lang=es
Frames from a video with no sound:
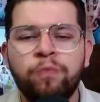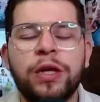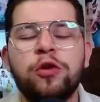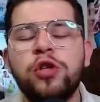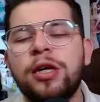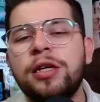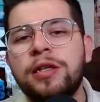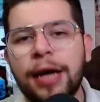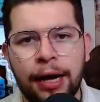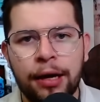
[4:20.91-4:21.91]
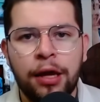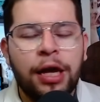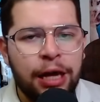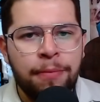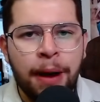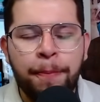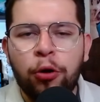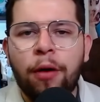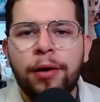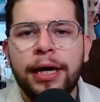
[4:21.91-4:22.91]
entonces quizá es más
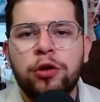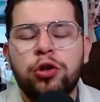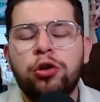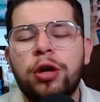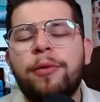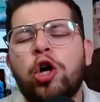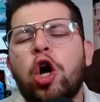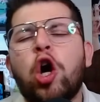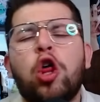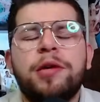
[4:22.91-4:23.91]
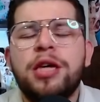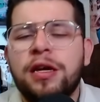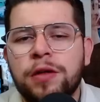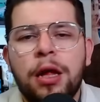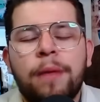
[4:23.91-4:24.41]
probable que nosotros digamos, no, Domínguez,